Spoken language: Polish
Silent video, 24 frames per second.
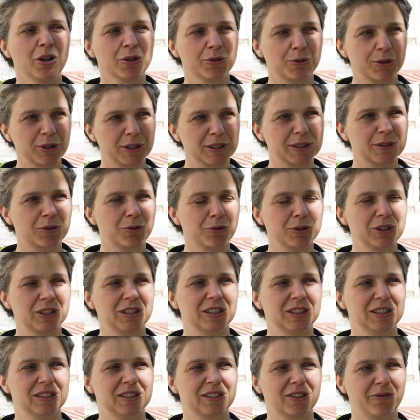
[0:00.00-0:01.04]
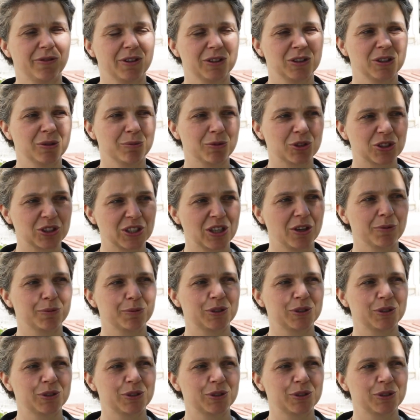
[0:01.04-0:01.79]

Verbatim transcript: których skutki zdrowotne można